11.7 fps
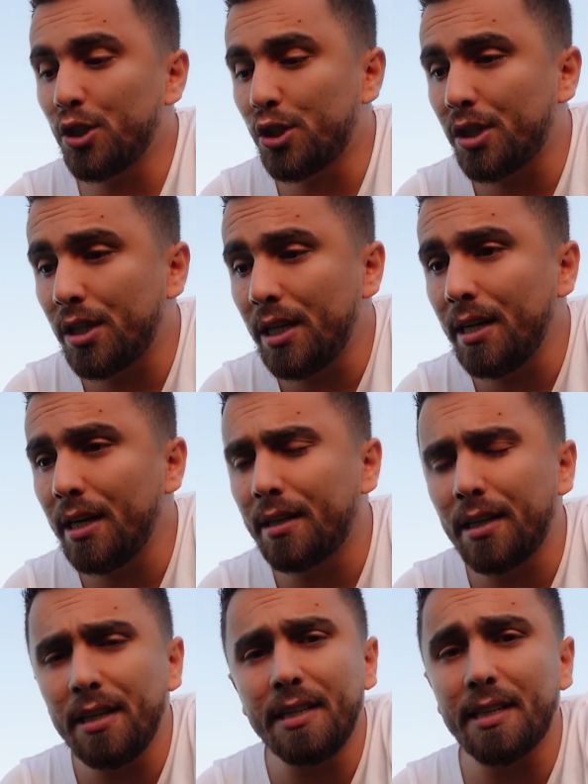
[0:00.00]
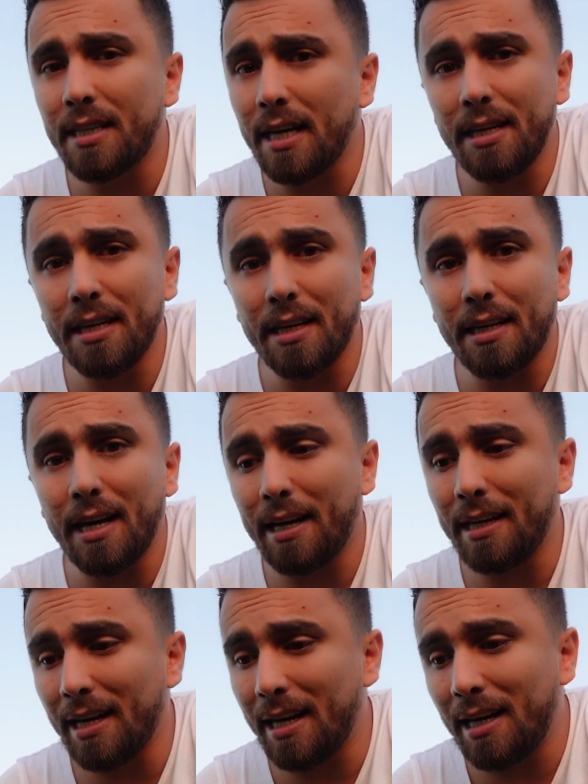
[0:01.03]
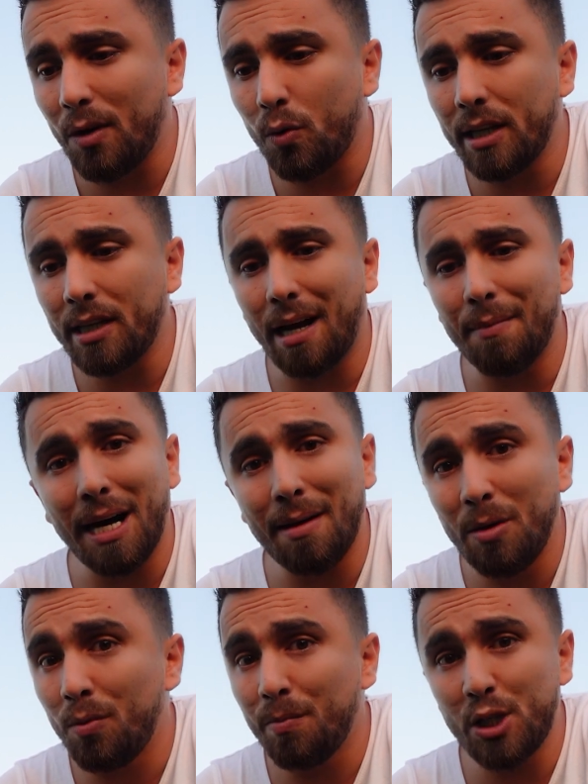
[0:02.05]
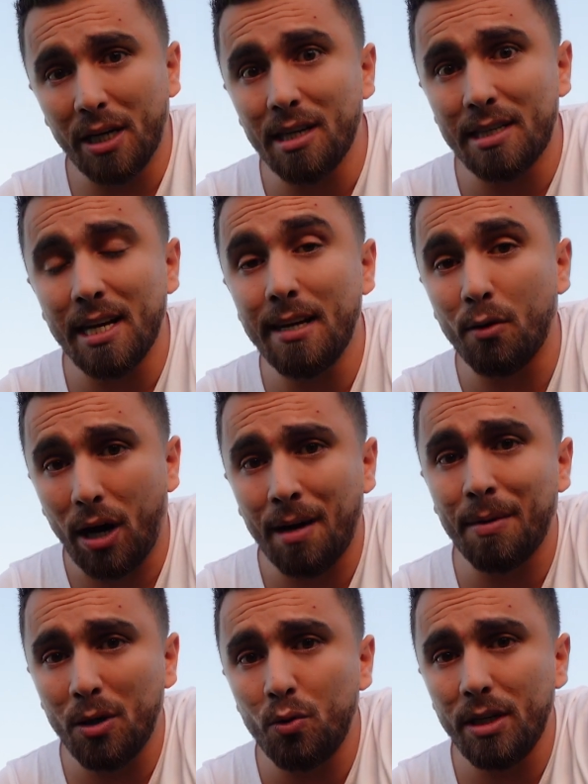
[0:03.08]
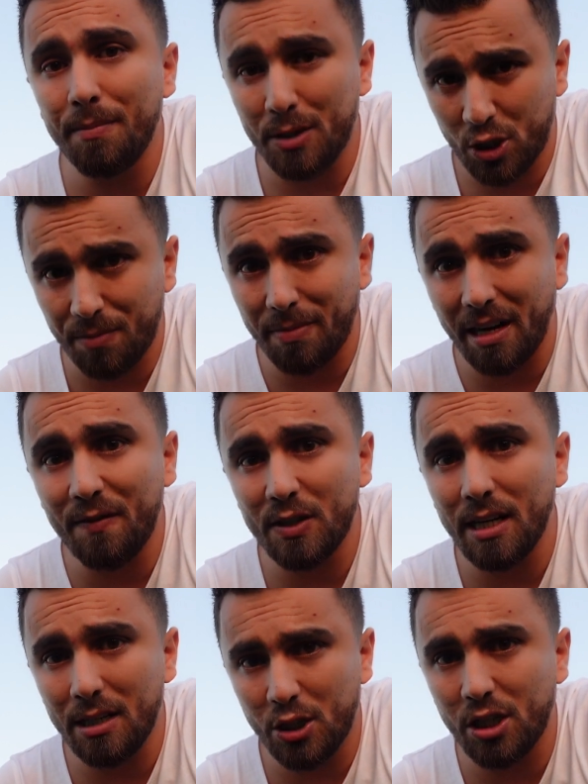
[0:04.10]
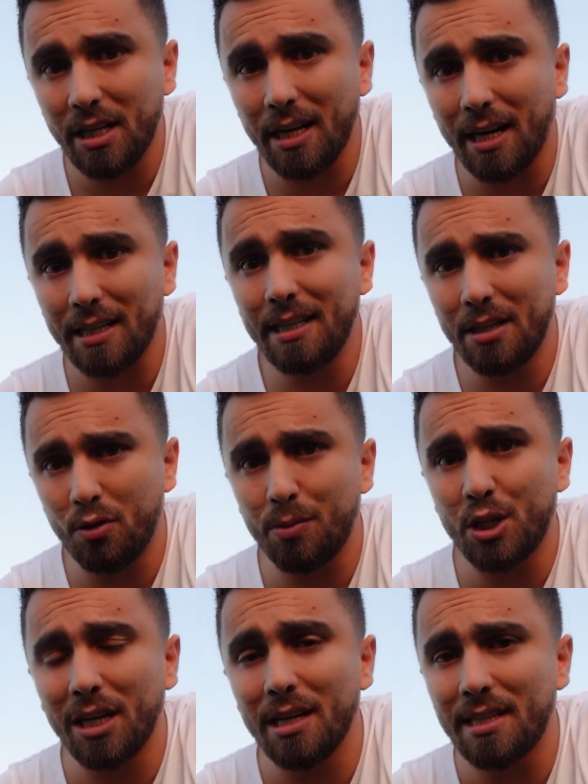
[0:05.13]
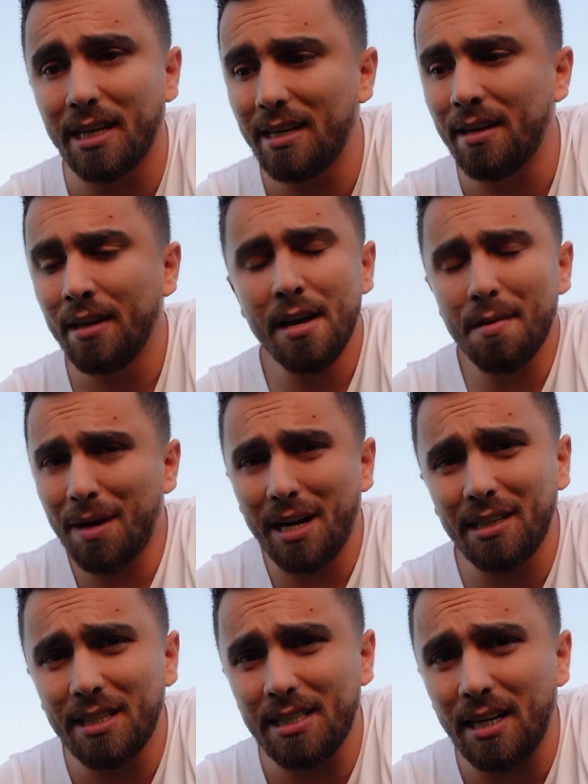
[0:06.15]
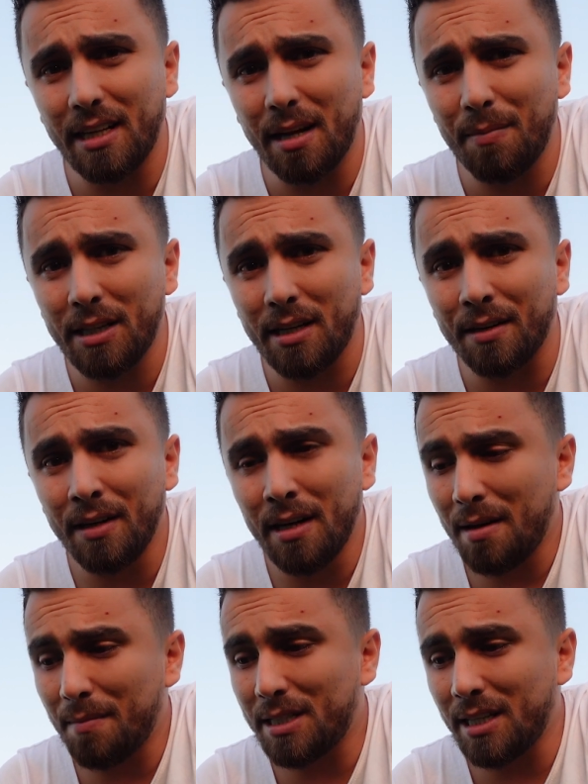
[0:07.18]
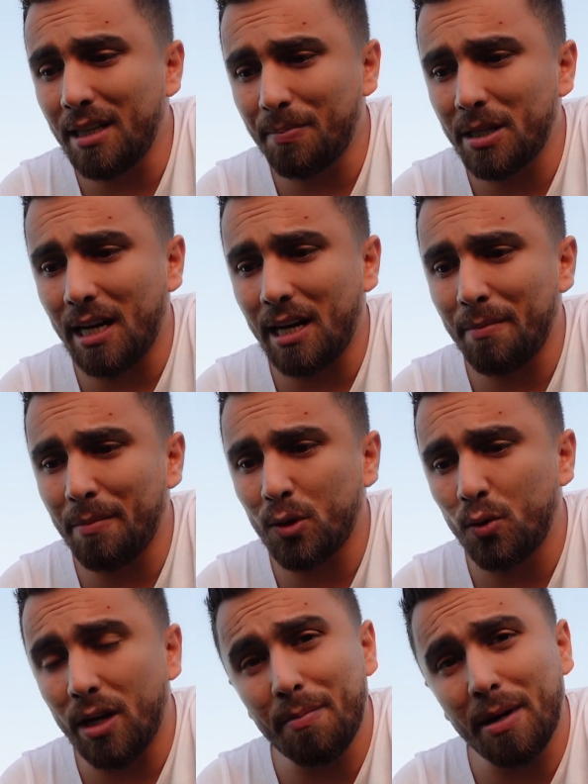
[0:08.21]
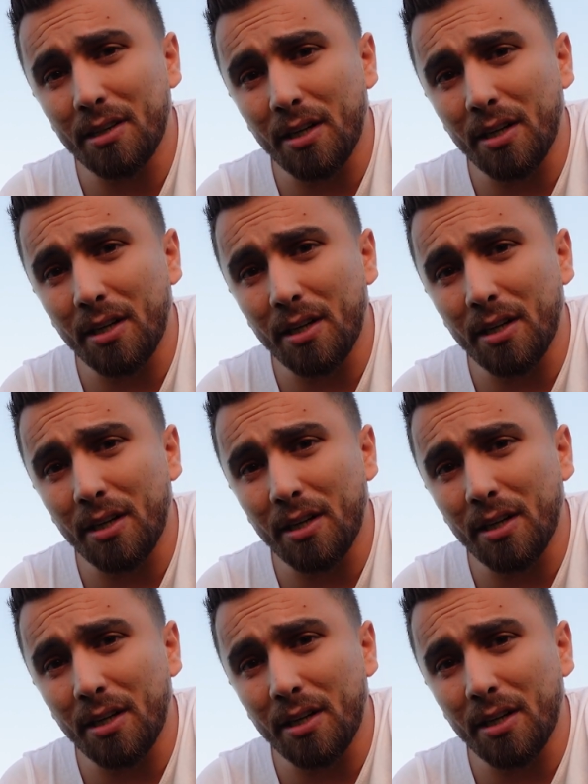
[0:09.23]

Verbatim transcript: شيء كتير سيء يعني انا لو كنت عم عاملهم بشكل سيء وعاملوني بنفس الشيء يعني انه بشكل سيء ما كنت زعلت ابدا بس انت بتزعل لما يكون قلبك